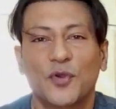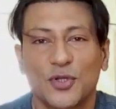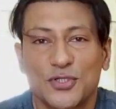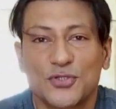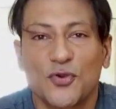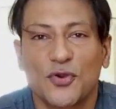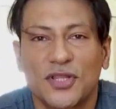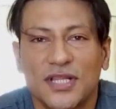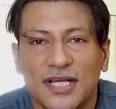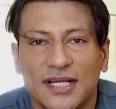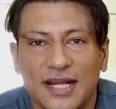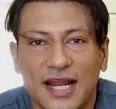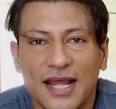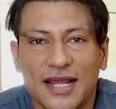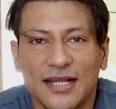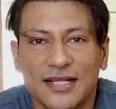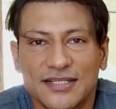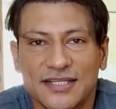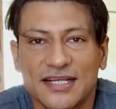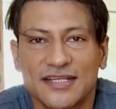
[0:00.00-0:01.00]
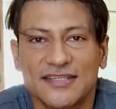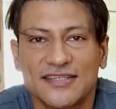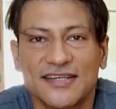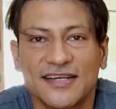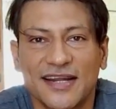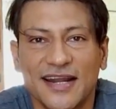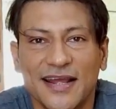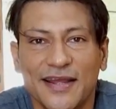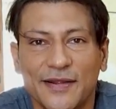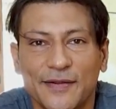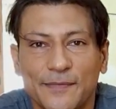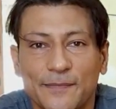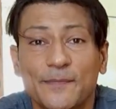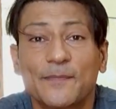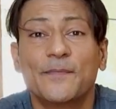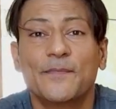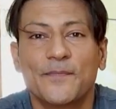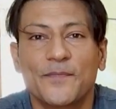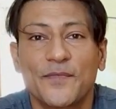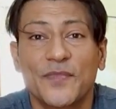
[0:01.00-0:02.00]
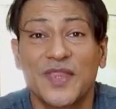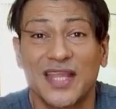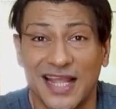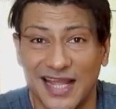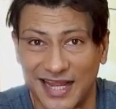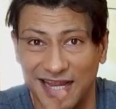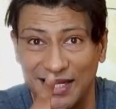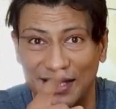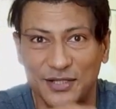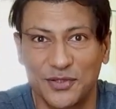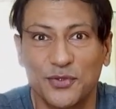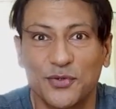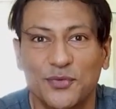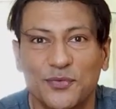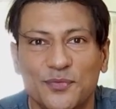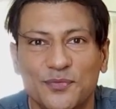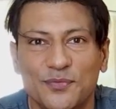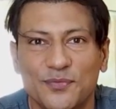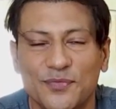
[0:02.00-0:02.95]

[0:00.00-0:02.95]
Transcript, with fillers: कुछ नोट दिख रहा है चेंजेस दिख रहे हैं हिंट दूं